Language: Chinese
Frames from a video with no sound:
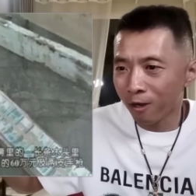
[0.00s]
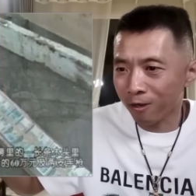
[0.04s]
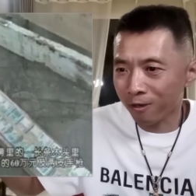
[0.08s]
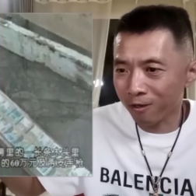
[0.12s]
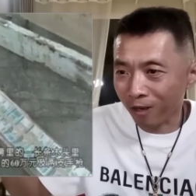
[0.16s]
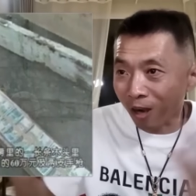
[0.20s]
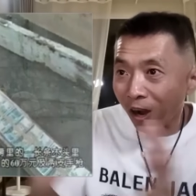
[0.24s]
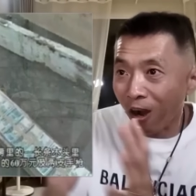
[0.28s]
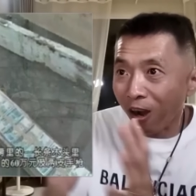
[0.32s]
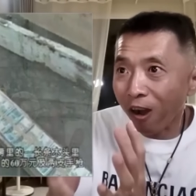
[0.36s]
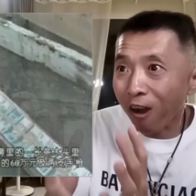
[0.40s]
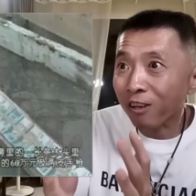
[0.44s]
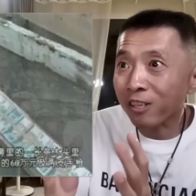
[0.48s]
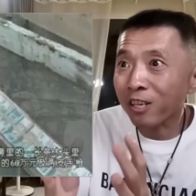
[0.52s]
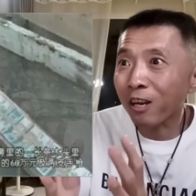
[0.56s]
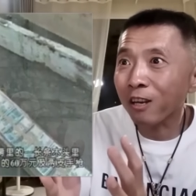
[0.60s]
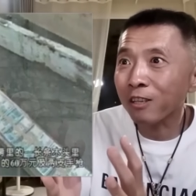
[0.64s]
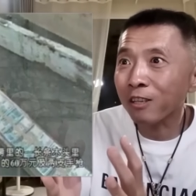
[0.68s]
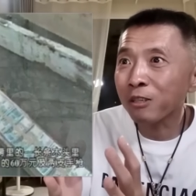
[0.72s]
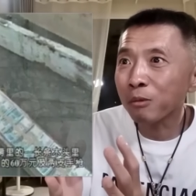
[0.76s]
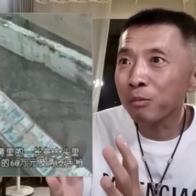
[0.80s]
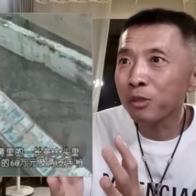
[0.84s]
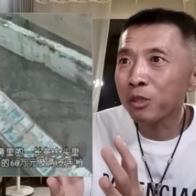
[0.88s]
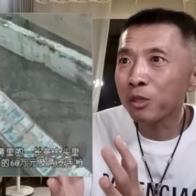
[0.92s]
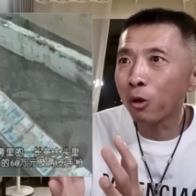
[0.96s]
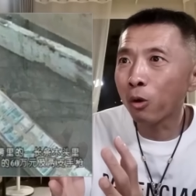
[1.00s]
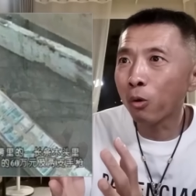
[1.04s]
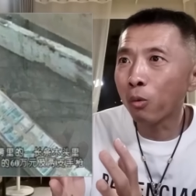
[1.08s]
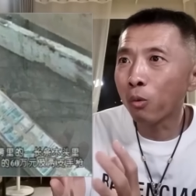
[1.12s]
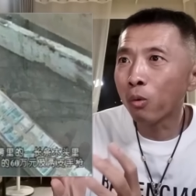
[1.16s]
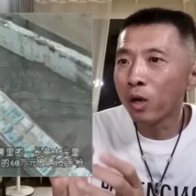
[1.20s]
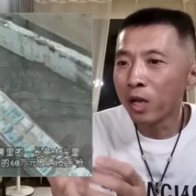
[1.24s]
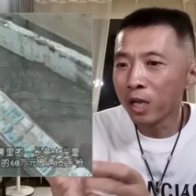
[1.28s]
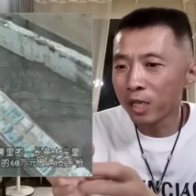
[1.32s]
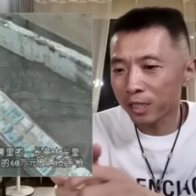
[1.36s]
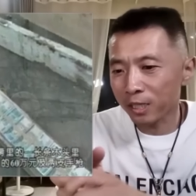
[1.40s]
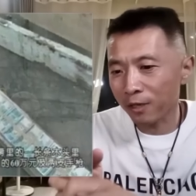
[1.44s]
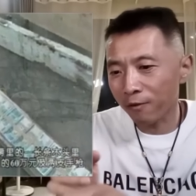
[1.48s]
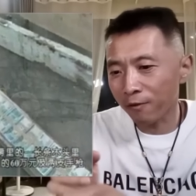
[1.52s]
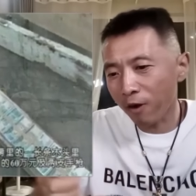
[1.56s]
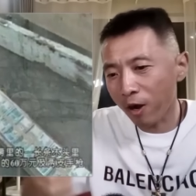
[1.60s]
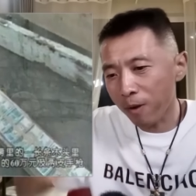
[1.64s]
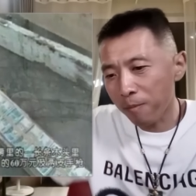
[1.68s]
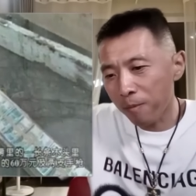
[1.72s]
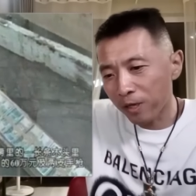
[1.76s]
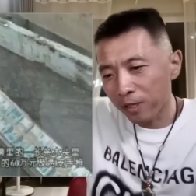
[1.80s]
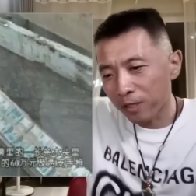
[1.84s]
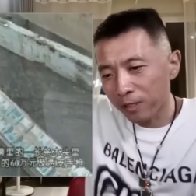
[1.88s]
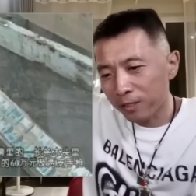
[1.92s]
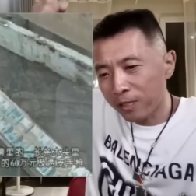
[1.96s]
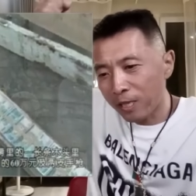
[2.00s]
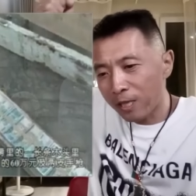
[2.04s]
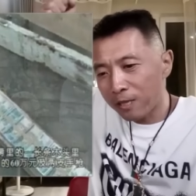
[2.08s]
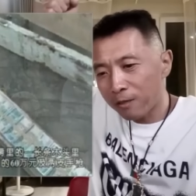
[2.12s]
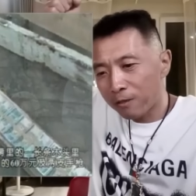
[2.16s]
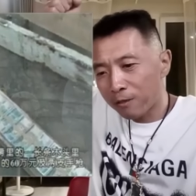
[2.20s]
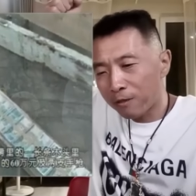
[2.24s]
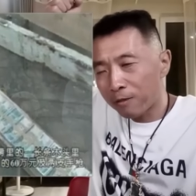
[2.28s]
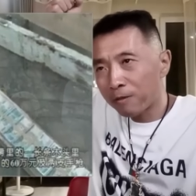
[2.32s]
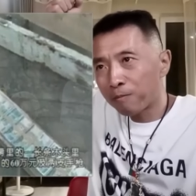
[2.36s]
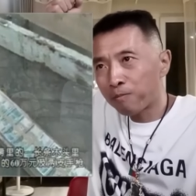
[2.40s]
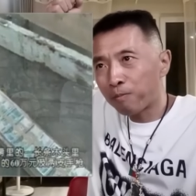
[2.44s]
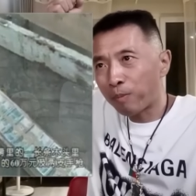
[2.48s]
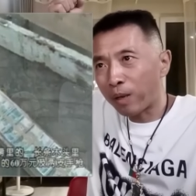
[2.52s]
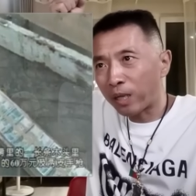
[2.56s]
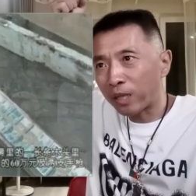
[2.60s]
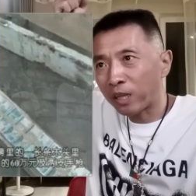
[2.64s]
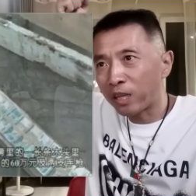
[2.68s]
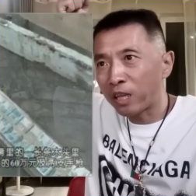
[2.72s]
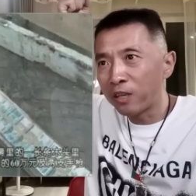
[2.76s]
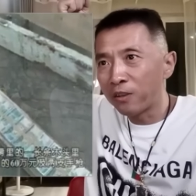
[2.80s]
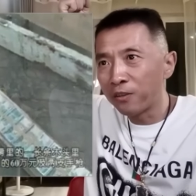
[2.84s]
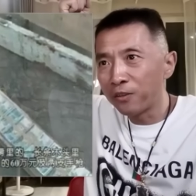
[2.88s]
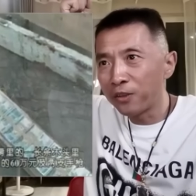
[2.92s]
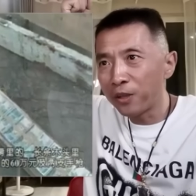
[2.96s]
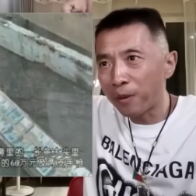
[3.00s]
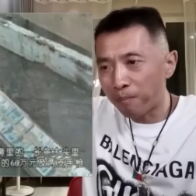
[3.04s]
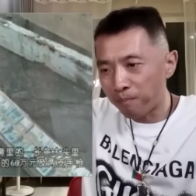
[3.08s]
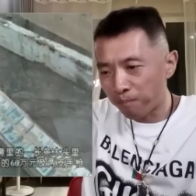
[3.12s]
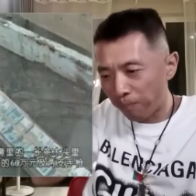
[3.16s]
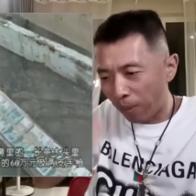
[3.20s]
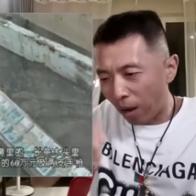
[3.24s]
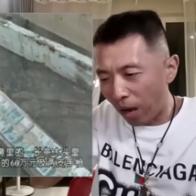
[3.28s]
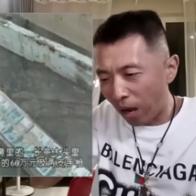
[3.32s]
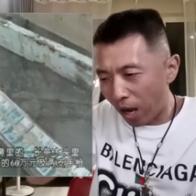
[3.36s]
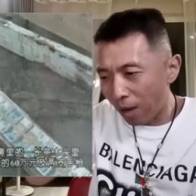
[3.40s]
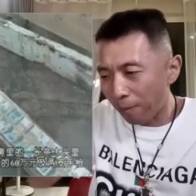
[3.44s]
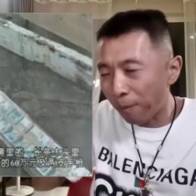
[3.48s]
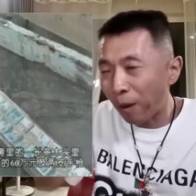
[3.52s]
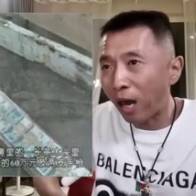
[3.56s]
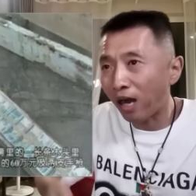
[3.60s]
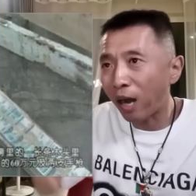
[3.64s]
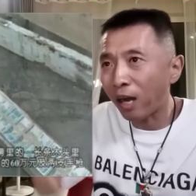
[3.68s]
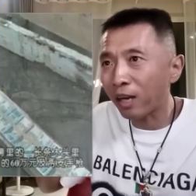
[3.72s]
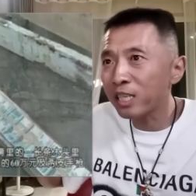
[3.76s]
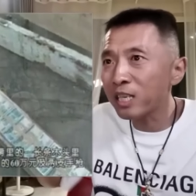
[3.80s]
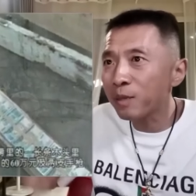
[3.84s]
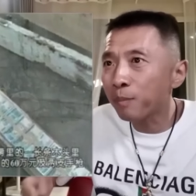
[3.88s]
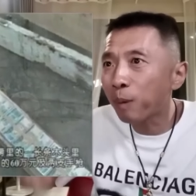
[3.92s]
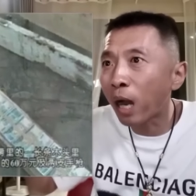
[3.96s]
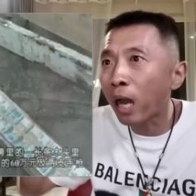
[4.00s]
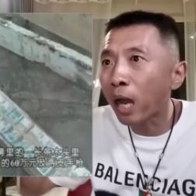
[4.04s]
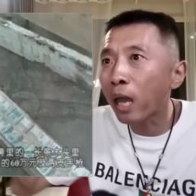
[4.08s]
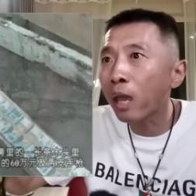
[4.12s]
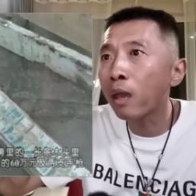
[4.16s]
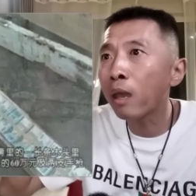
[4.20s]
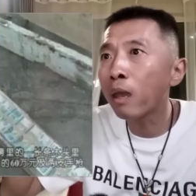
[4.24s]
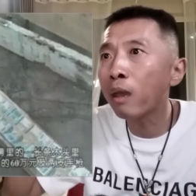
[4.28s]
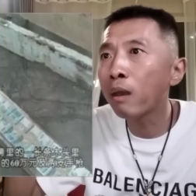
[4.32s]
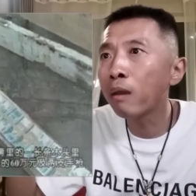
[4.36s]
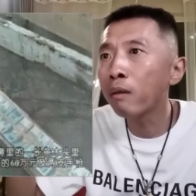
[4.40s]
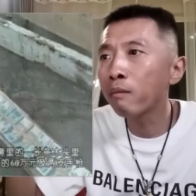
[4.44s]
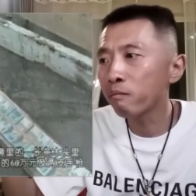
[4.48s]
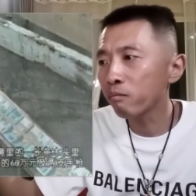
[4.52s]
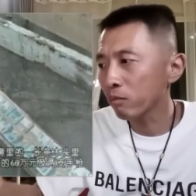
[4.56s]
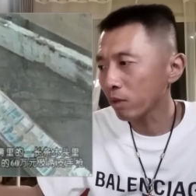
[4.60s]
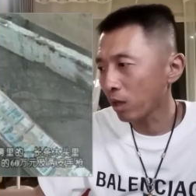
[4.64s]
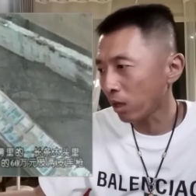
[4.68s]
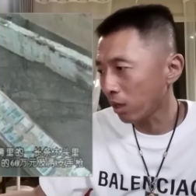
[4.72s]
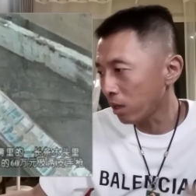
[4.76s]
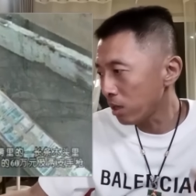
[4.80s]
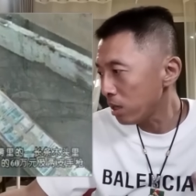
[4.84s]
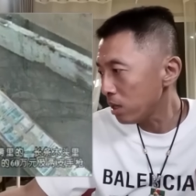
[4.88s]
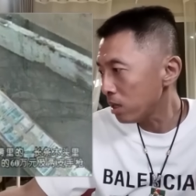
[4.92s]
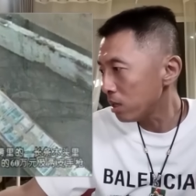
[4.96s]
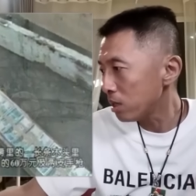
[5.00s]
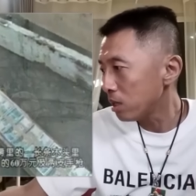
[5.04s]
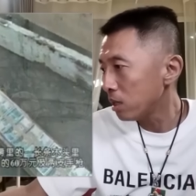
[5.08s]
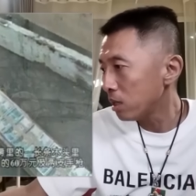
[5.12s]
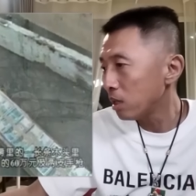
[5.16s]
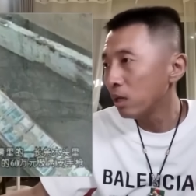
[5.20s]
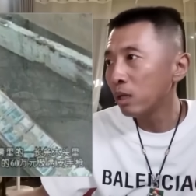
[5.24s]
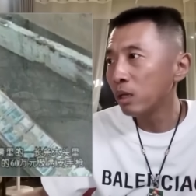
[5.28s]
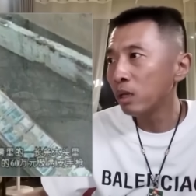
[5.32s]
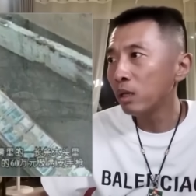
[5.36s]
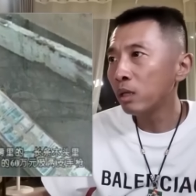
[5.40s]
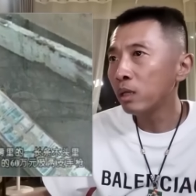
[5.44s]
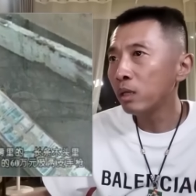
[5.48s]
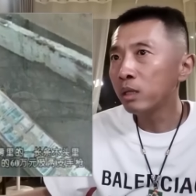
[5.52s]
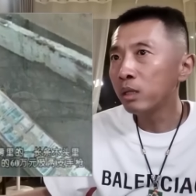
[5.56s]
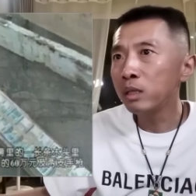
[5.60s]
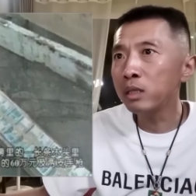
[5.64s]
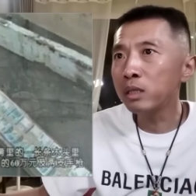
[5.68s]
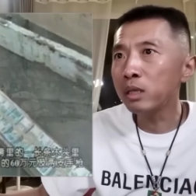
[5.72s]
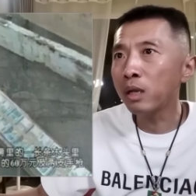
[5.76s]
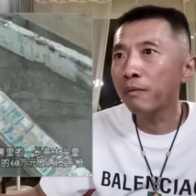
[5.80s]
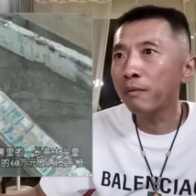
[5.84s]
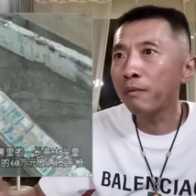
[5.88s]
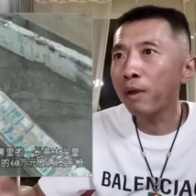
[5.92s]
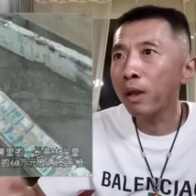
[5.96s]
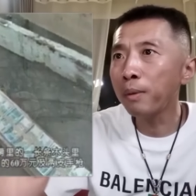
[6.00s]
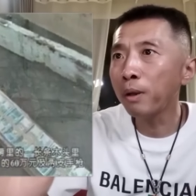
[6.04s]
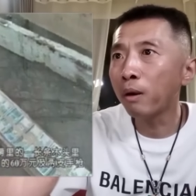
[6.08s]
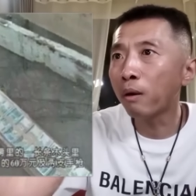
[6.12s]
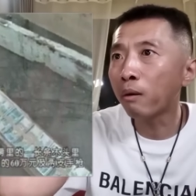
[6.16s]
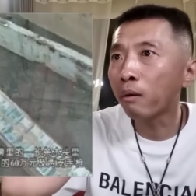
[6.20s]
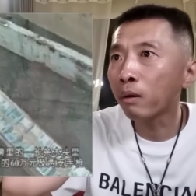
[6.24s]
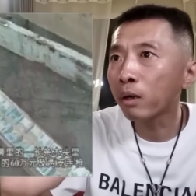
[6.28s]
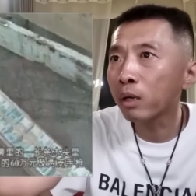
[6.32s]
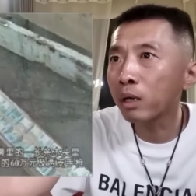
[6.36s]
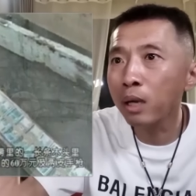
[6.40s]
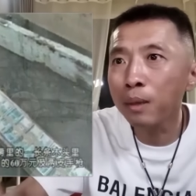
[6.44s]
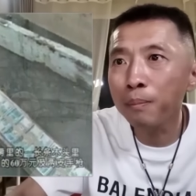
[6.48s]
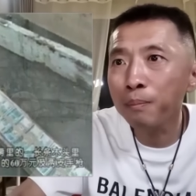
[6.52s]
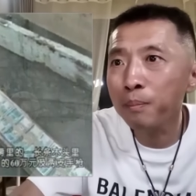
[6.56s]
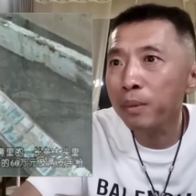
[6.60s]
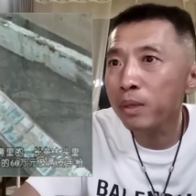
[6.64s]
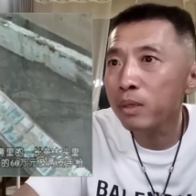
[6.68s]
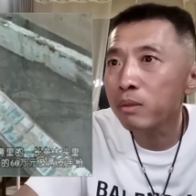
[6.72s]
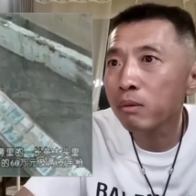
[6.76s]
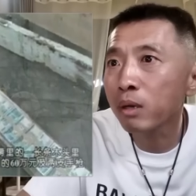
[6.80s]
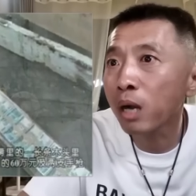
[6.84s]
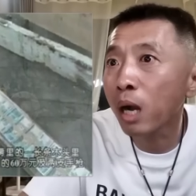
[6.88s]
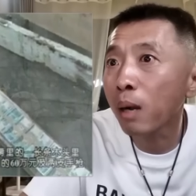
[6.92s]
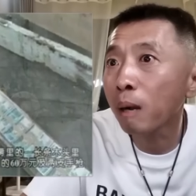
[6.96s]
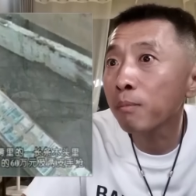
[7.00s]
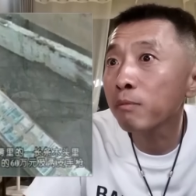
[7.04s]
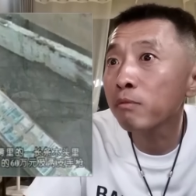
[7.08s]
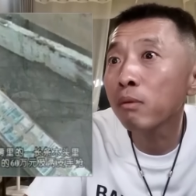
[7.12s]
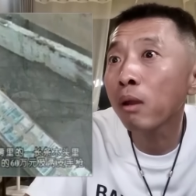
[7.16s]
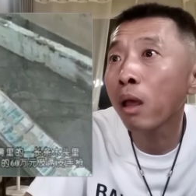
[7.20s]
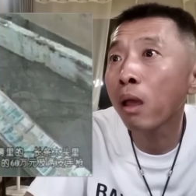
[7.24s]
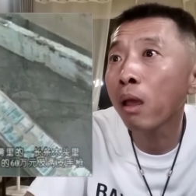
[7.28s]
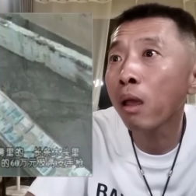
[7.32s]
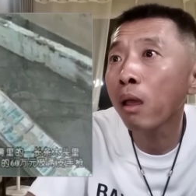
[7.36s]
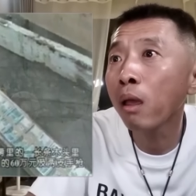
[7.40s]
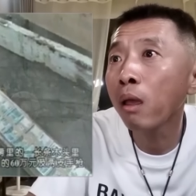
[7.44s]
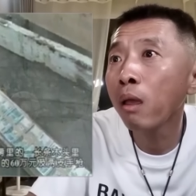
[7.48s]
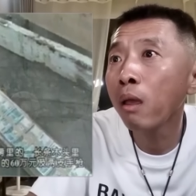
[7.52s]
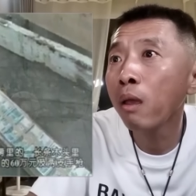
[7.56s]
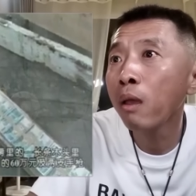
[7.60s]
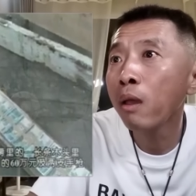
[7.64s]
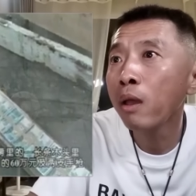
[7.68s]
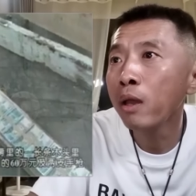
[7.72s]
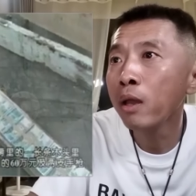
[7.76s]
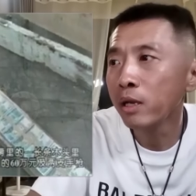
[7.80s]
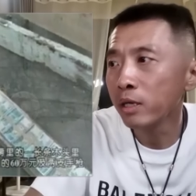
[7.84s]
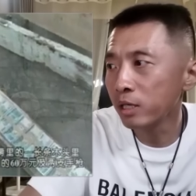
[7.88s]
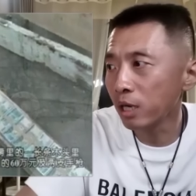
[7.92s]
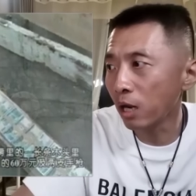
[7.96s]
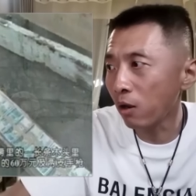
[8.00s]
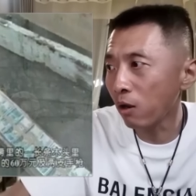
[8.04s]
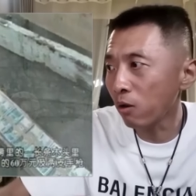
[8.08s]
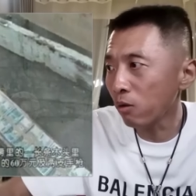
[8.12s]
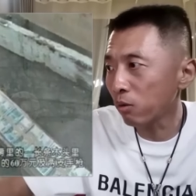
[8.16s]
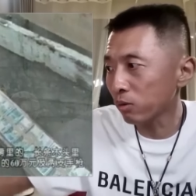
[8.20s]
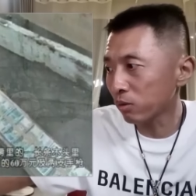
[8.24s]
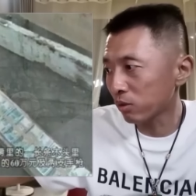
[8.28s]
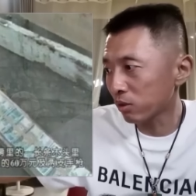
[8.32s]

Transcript: 咔嚓这么一扣，在外边再把钉子啪啪一拍，哎，你在外表根本就看不出来，然后